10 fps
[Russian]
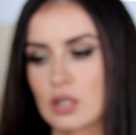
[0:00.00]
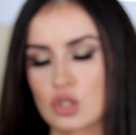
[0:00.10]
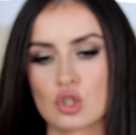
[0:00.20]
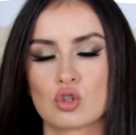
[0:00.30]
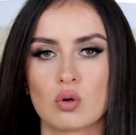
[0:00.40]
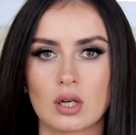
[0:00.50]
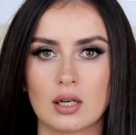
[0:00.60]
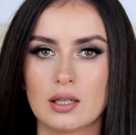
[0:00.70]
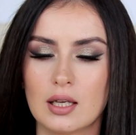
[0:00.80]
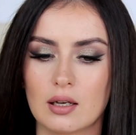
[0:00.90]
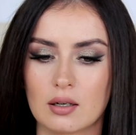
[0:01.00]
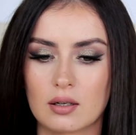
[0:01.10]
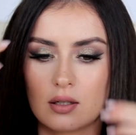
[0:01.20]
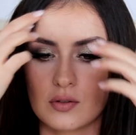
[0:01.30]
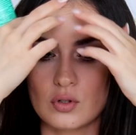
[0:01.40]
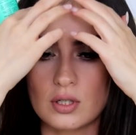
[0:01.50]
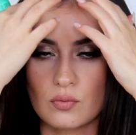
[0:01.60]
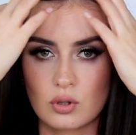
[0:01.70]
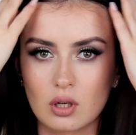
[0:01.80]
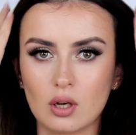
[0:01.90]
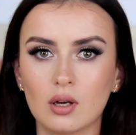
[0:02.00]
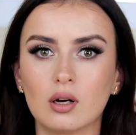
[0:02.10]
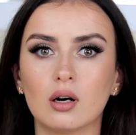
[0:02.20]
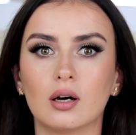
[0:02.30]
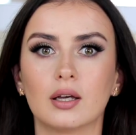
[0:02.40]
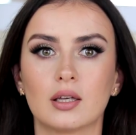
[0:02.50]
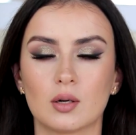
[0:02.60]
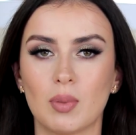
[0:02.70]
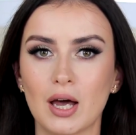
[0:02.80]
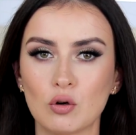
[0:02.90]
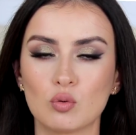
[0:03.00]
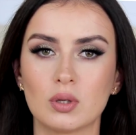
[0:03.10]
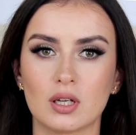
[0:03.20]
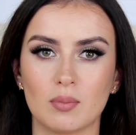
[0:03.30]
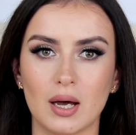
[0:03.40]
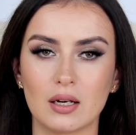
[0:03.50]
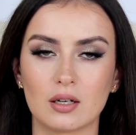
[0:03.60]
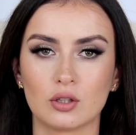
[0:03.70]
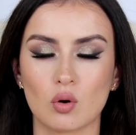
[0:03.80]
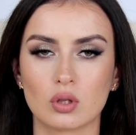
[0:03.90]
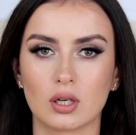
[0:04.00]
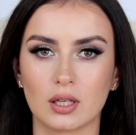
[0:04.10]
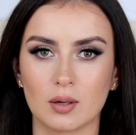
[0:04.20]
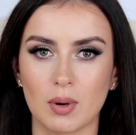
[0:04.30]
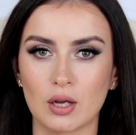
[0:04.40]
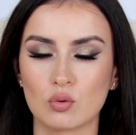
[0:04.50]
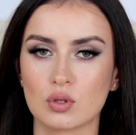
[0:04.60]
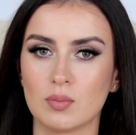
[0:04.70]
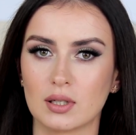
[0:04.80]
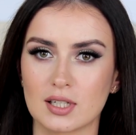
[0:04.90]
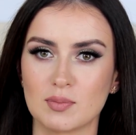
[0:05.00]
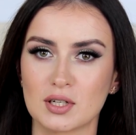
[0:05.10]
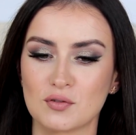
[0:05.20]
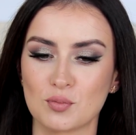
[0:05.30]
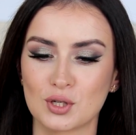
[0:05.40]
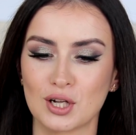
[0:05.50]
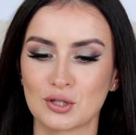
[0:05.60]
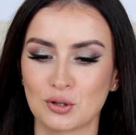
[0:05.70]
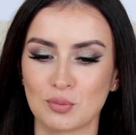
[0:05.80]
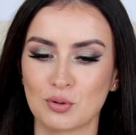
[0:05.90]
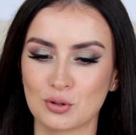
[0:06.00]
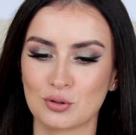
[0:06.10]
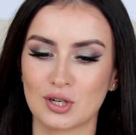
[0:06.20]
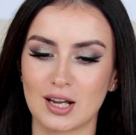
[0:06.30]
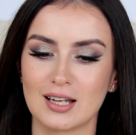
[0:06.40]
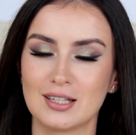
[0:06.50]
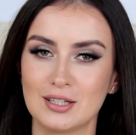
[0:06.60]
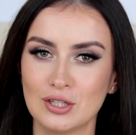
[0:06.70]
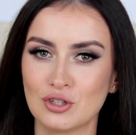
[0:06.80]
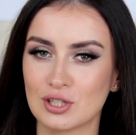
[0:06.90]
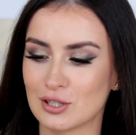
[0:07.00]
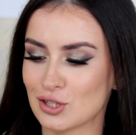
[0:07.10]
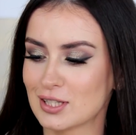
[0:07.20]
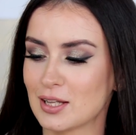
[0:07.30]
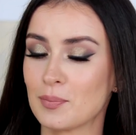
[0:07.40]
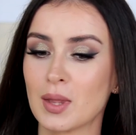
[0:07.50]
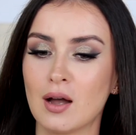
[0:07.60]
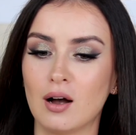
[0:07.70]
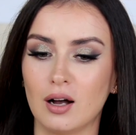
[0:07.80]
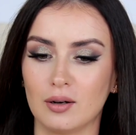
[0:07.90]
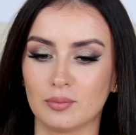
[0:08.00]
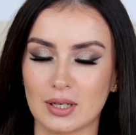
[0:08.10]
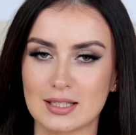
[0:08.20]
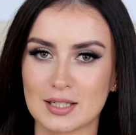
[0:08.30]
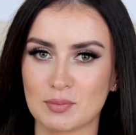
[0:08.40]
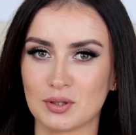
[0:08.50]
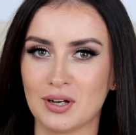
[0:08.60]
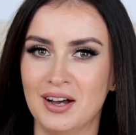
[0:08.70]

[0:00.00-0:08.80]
кажется, столько линеек а, с вот этим вот Хербариум, Хербарика, доктор Хербариус, Белкосмекс выпускал, что это просто уже какая-то дичь, если честно. А, хотелось бы